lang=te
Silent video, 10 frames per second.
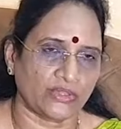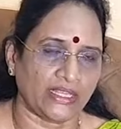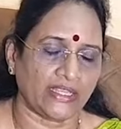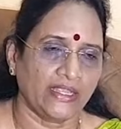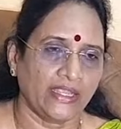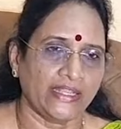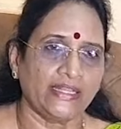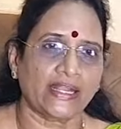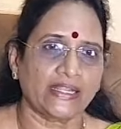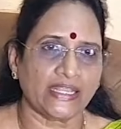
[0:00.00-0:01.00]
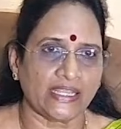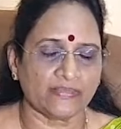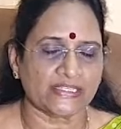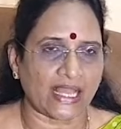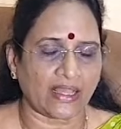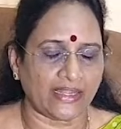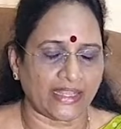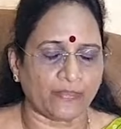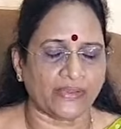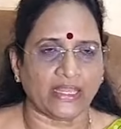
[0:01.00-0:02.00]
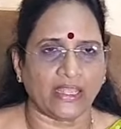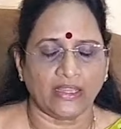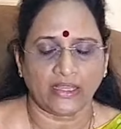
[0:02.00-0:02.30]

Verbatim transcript: ఉంది ఎందుకంటే హింస లేకపోతే